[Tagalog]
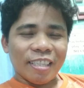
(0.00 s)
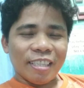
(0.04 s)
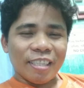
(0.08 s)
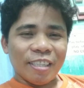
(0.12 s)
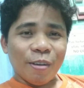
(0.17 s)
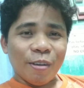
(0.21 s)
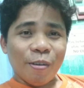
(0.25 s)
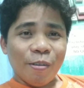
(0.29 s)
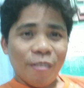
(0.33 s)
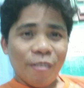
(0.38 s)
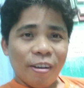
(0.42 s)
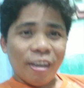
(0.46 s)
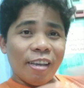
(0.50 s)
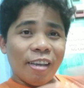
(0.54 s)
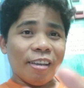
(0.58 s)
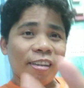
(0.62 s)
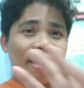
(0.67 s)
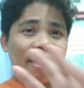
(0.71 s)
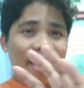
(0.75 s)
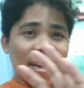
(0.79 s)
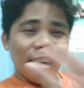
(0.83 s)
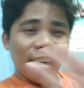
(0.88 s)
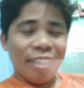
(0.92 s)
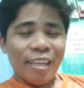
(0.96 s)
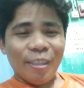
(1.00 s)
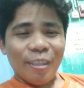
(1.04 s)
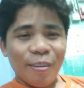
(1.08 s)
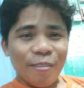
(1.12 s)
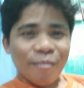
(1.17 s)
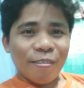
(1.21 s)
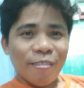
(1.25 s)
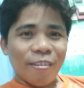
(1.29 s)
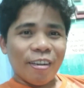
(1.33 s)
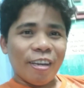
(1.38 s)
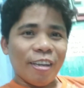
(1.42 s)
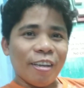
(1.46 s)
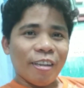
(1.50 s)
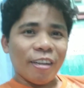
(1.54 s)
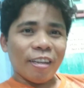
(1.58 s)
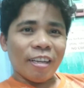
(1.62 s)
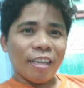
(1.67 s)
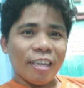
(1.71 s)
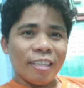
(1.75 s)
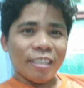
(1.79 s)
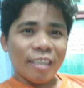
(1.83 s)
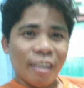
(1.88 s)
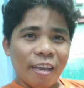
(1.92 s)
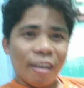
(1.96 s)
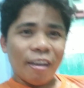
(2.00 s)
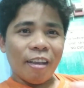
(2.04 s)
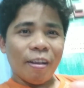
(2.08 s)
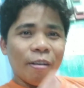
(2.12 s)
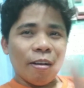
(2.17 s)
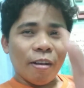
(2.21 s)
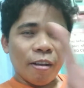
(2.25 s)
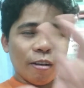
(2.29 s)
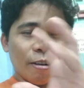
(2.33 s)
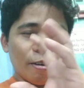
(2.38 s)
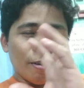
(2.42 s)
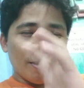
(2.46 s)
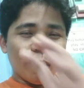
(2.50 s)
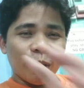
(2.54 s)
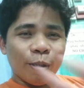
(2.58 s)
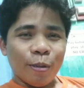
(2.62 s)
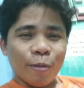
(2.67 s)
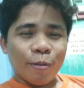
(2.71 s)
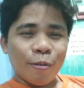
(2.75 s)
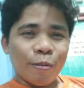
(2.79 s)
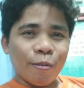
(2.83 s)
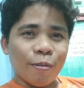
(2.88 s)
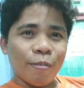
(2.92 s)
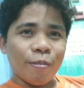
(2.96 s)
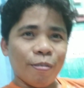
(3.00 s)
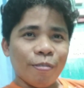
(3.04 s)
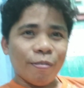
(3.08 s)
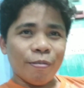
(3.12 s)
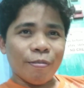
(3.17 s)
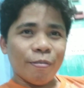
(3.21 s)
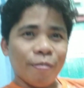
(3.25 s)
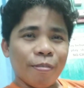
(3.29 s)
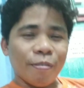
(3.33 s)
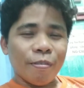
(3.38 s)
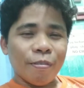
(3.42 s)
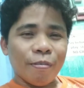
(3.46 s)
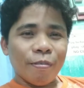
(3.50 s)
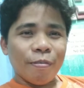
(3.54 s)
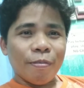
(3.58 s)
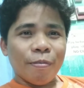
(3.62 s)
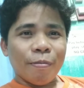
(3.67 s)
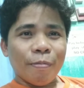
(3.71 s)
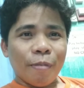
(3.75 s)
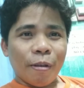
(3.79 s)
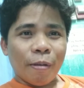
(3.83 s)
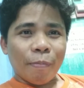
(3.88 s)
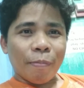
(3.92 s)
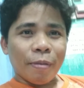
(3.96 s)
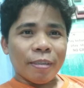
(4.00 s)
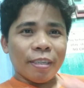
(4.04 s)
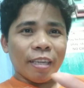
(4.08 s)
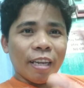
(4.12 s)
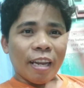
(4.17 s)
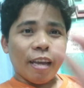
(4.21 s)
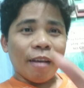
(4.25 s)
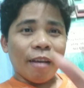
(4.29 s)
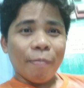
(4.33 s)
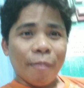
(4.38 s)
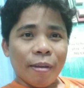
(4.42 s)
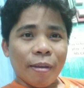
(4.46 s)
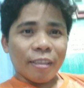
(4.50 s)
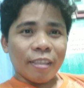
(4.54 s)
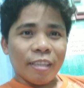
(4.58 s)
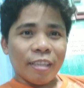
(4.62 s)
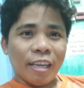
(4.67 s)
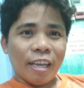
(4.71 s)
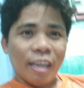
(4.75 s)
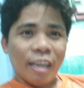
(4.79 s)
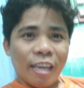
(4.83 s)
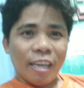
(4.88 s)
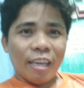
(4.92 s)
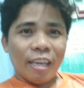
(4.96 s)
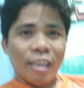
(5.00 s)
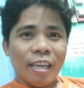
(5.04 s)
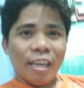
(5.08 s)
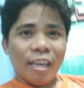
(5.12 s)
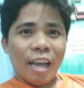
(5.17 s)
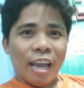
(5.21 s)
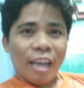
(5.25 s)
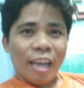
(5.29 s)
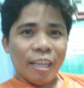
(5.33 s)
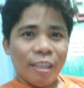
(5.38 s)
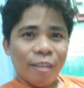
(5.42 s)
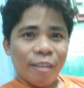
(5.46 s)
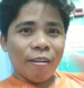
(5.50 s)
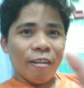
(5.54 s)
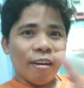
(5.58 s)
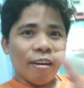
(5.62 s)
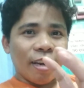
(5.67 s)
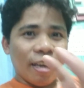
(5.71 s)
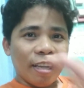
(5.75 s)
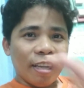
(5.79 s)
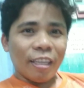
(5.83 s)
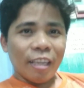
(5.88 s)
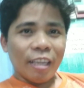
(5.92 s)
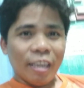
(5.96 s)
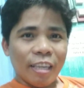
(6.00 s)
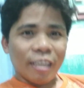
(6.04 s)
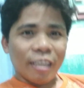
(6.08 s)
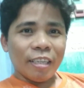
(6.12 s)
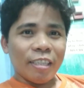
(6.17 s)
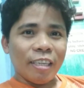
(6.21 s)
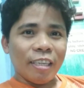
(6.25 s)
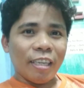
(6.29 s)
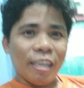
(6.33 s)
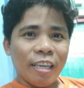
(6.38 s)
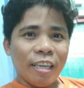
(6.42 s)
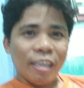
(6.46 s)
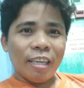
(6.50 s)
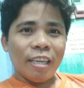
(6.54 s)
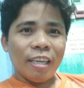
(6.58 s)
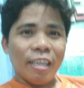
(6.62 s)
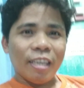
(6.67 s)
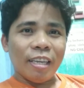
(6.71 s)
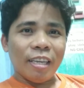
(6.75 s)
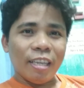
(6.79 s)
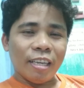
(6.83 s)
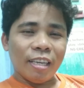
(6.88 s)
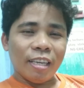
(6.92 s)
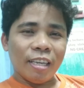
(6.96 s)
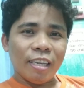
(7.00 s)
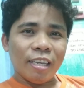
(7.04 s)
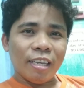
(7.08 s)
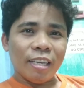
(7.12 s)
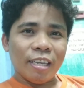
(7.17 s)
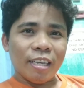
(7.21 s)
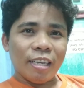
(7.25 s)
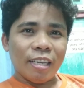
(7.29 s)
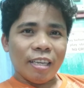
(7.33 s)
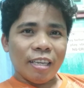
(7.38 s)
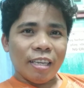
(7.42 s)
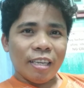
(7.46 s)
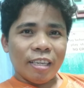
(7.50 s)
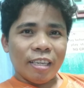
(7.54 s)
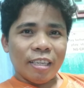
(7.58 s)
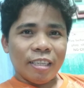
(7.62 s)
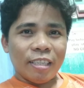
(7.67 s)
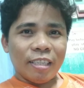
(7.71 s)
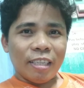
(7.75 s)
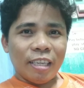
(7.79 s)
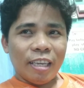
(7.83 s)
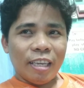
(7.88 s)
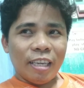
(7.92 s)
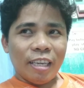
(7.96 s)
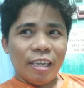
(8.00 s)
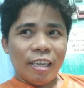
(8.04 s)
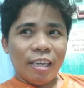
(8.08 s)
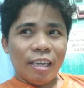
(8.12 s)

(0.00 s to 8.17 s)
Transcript: So ngayon, nandito ko ngayon kasi gusto kong pasalamat kay idol natin na si si